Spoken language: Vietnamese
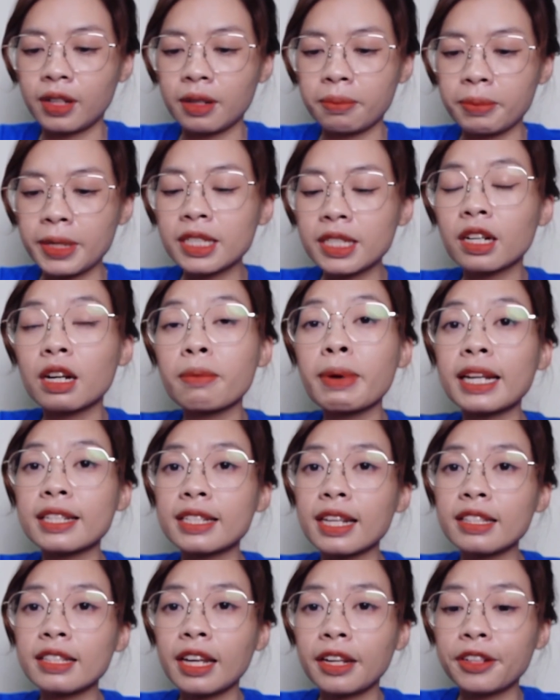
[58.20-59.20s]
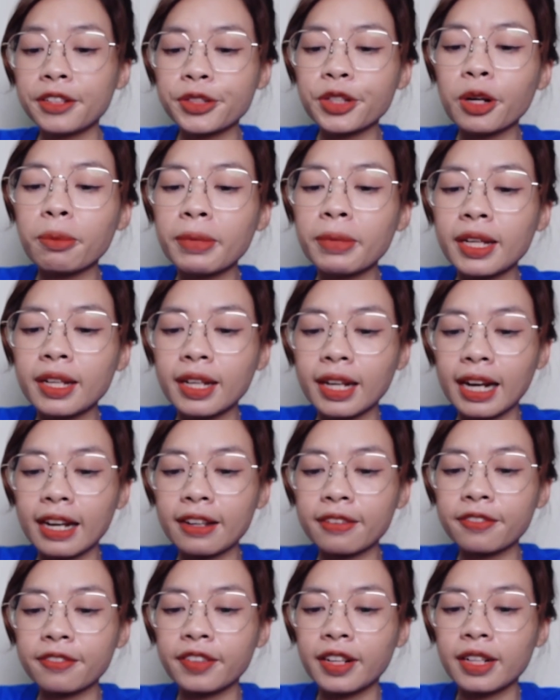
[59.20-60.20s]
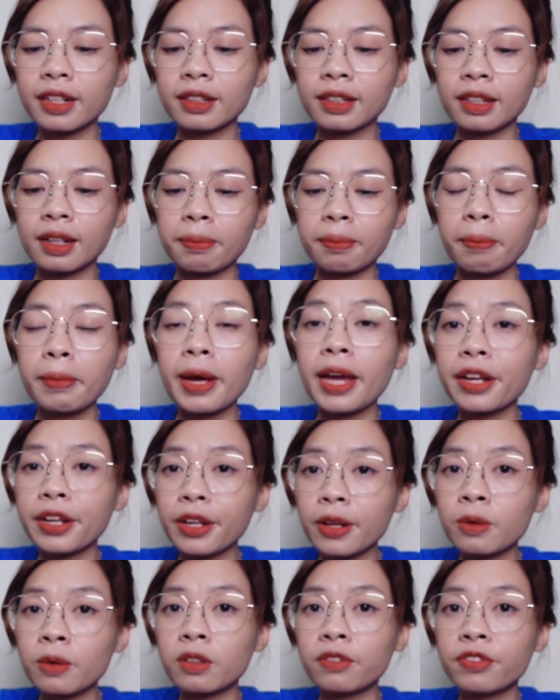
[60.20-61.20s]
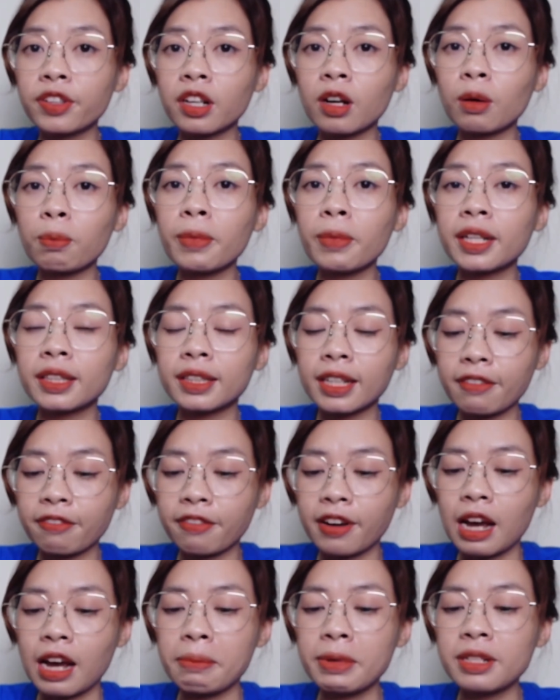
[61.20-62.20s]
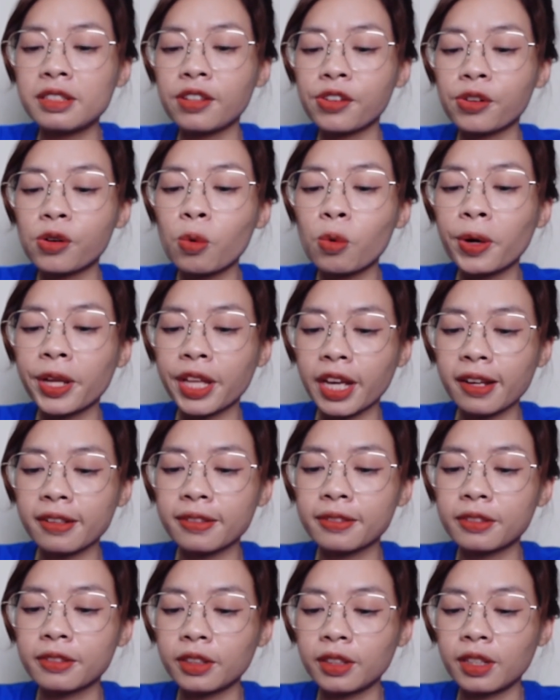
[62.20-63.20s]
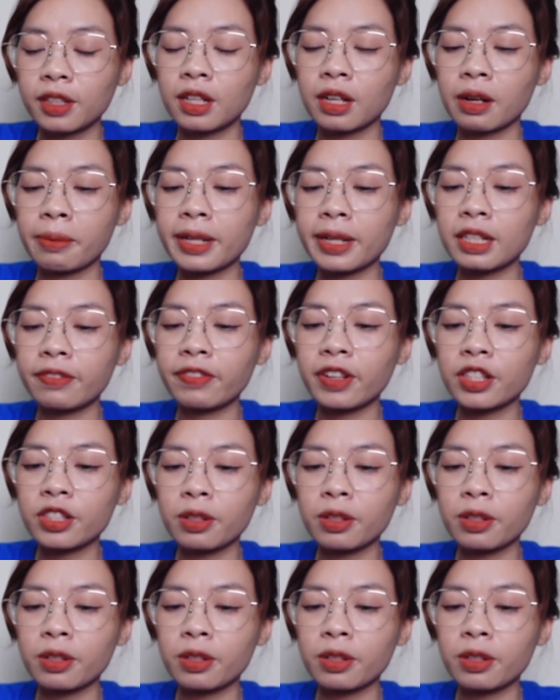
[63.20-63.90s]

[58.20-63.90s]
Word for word: Bây giờ các bạn sẽ nhấn cho mình cái phần menu ở phía góc bên tay phải bên dưới cùng rồi nhé. Các bạn nhấn vào đây